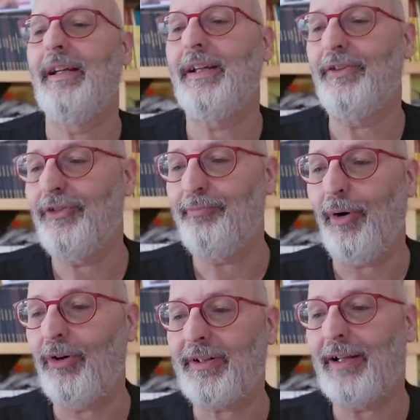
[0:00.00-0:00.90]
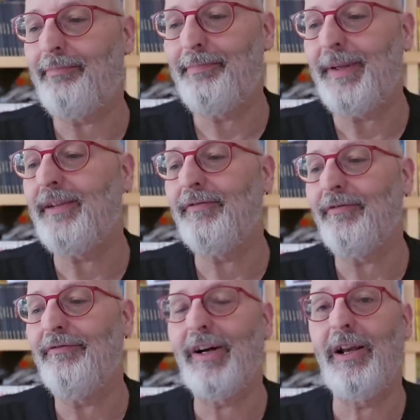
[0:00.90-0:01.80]
che ci porta
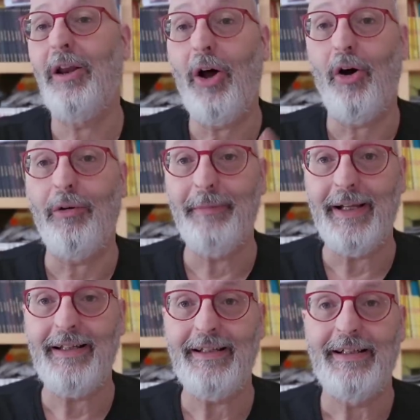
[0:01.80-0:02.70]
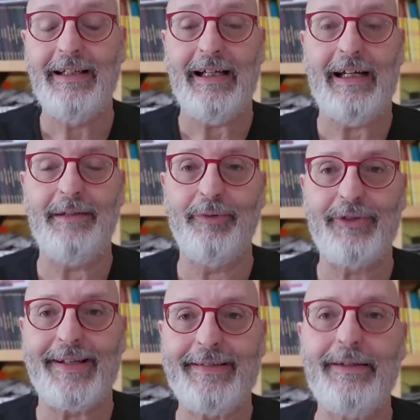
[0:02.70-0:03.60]
Pim Vallomel, a
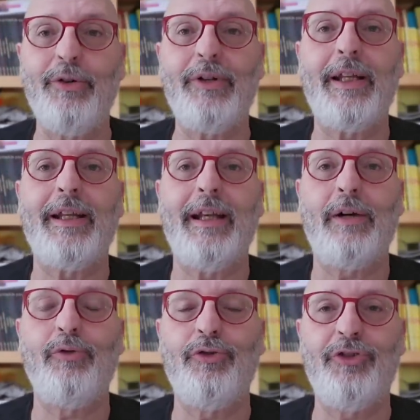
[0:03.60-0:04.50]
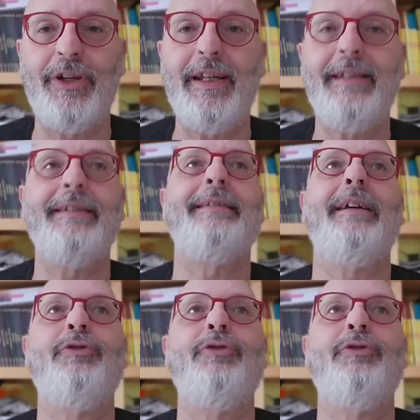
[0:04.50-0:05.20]
dimostrazione che la coscienza,